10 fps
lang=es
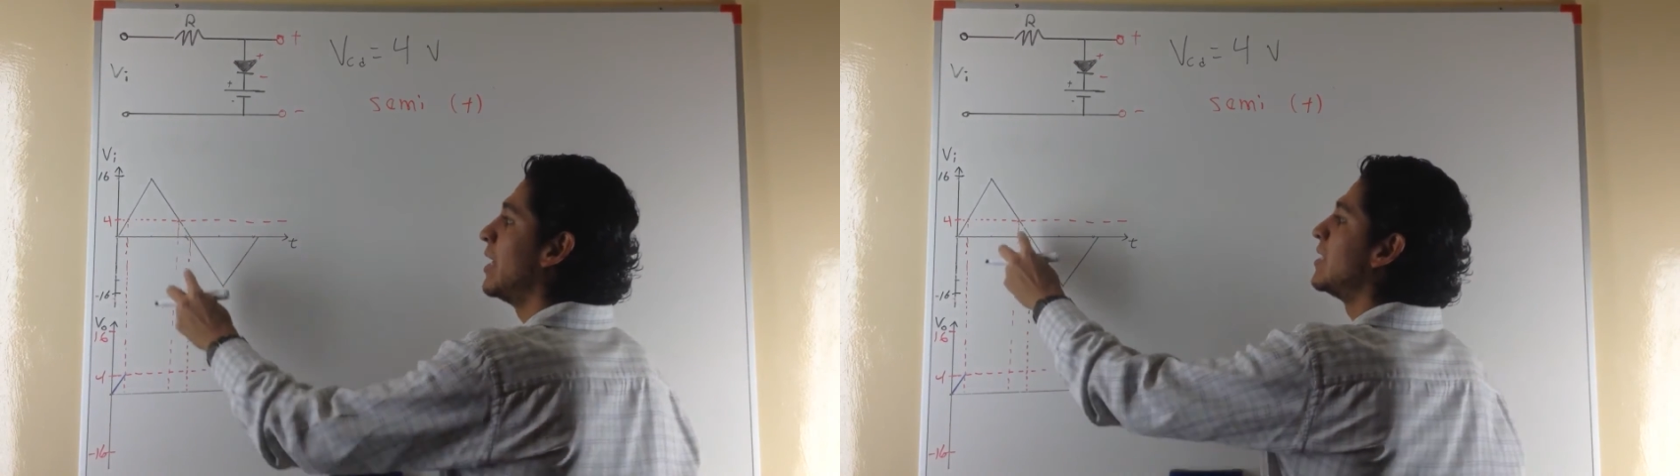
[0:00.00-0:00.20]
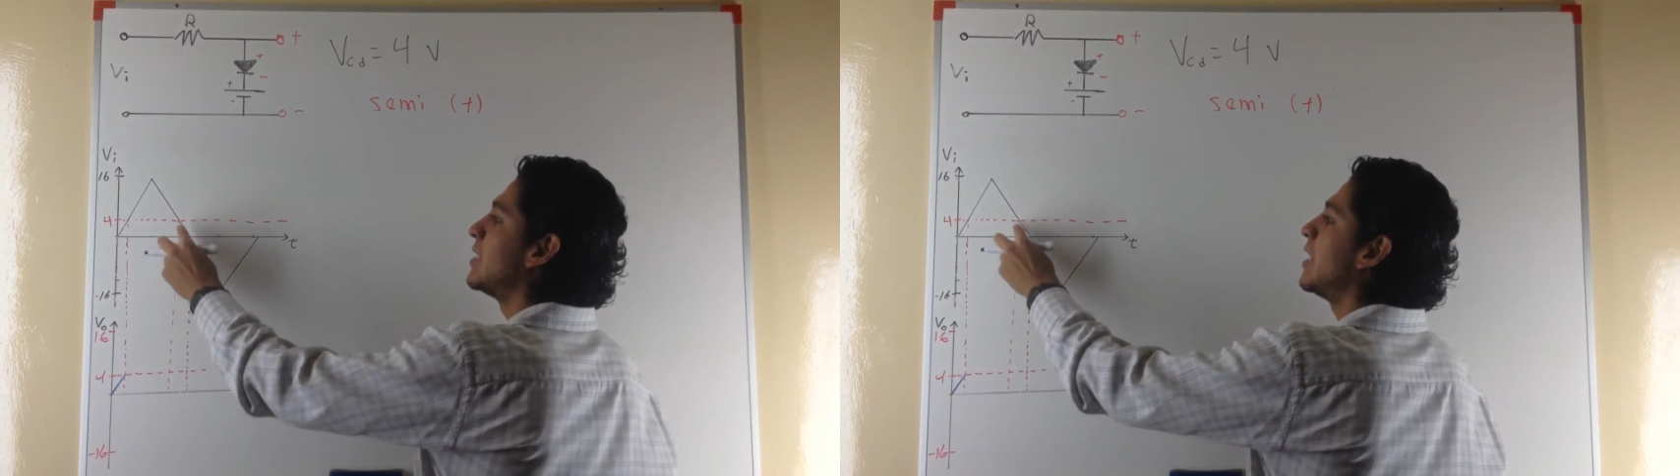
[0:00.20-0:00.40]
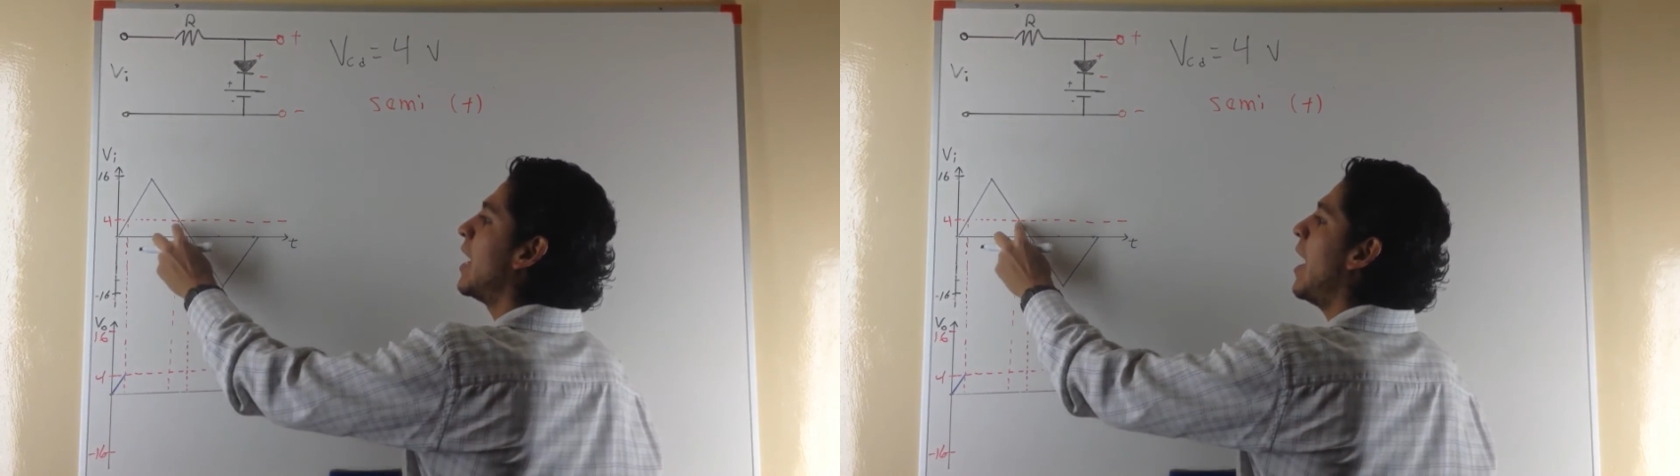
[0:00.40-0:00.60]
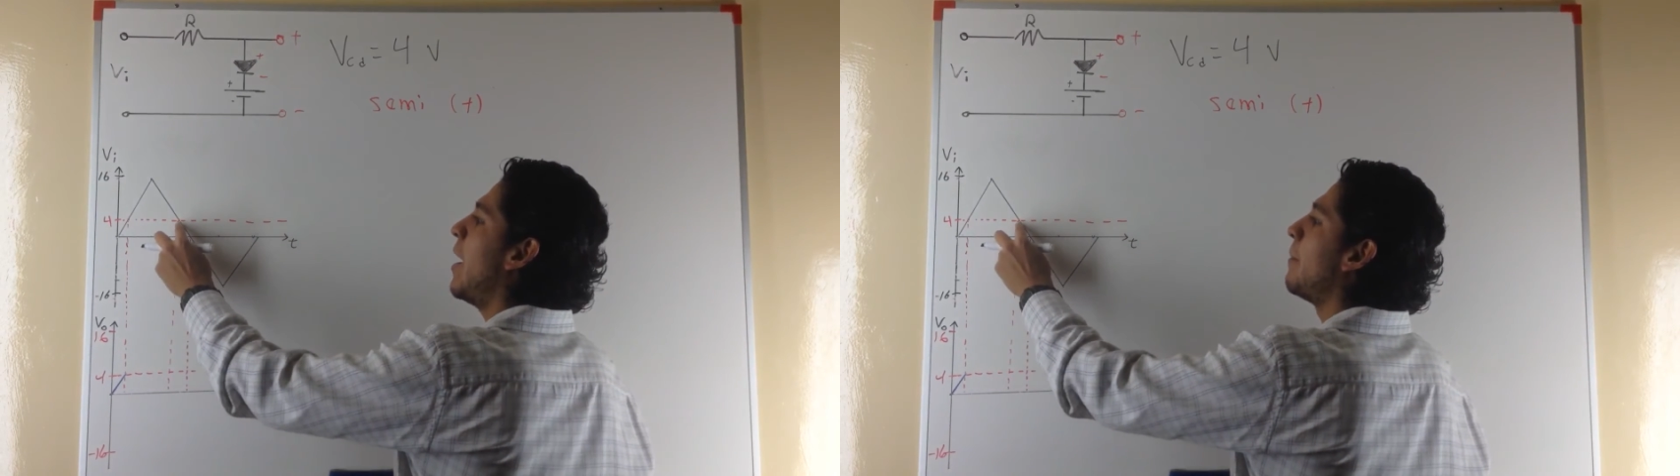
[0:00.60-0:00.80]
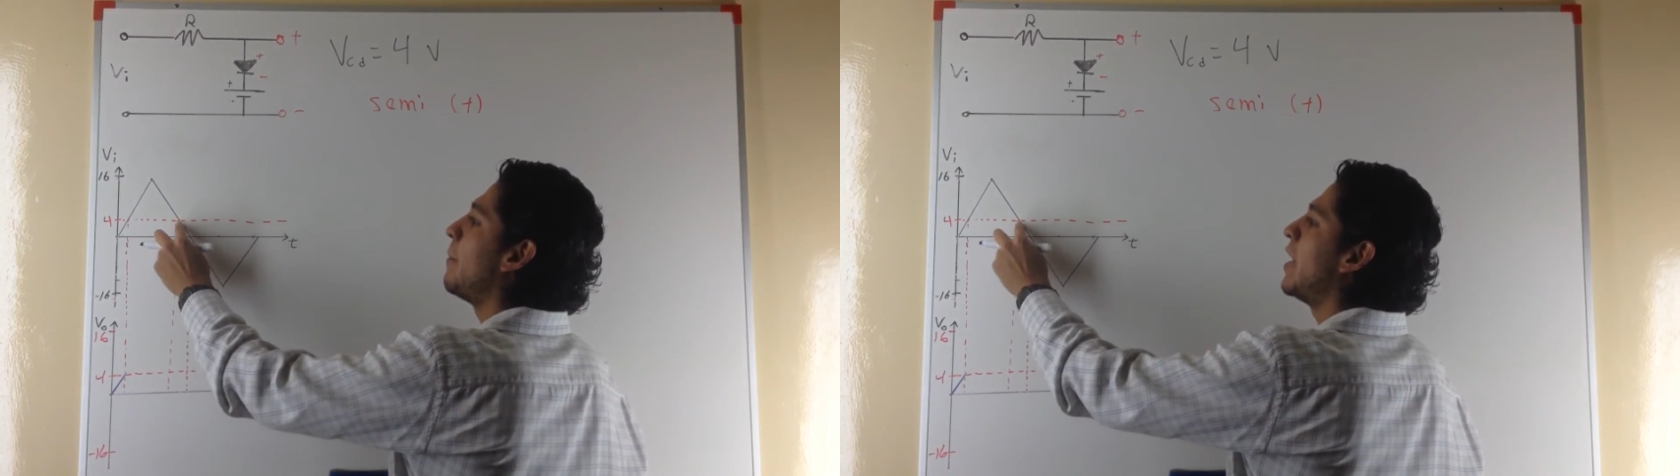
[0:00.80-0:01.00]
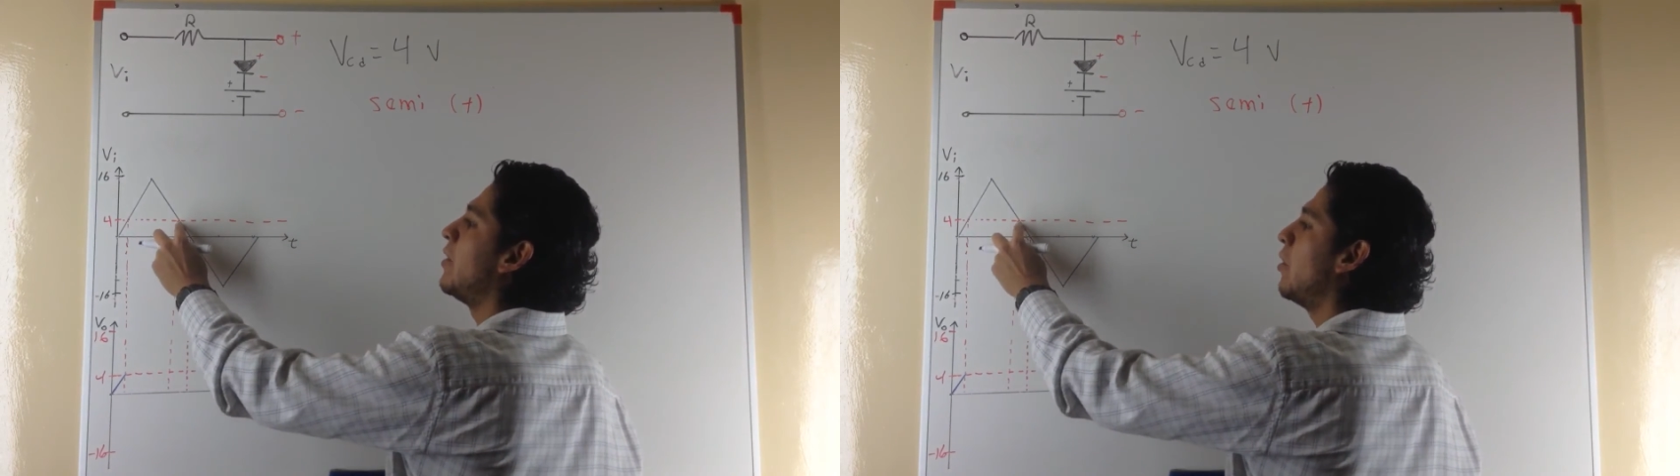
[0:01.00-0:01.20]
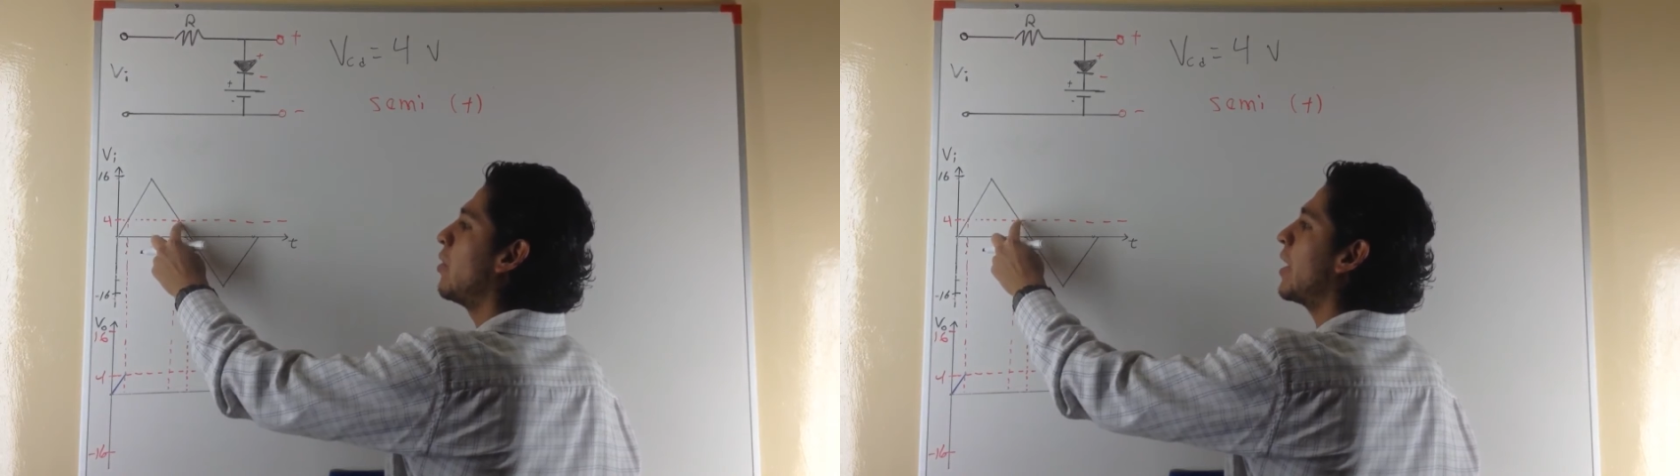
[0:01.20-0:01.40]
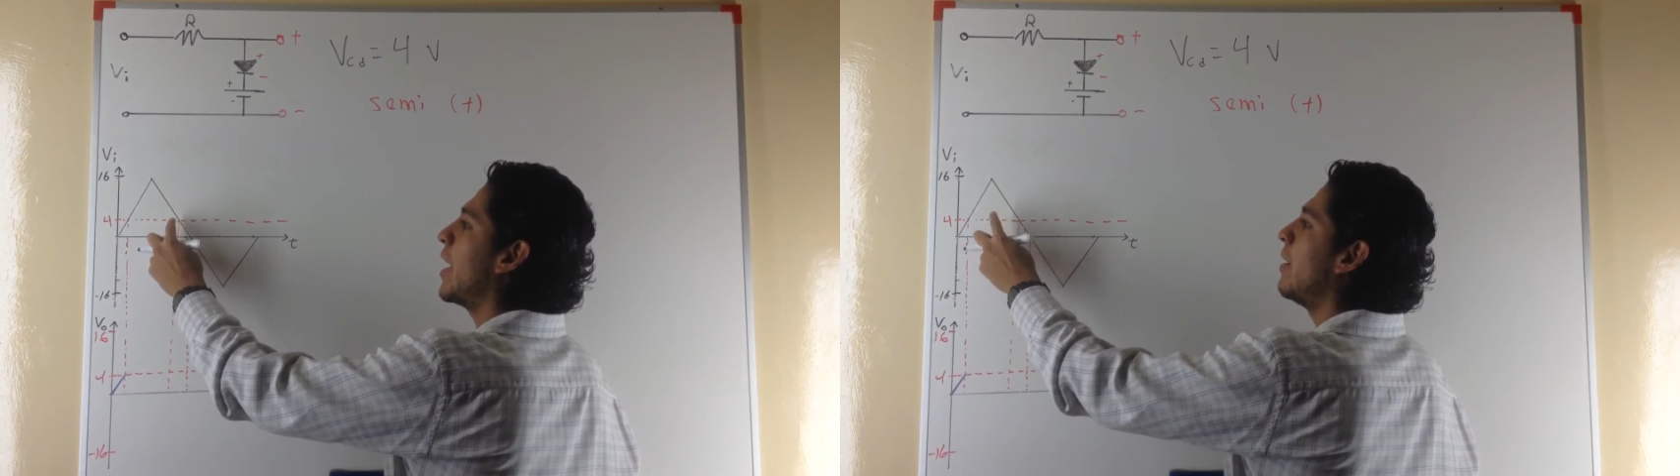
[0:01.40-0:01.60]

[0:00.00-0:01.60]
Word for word: sea menor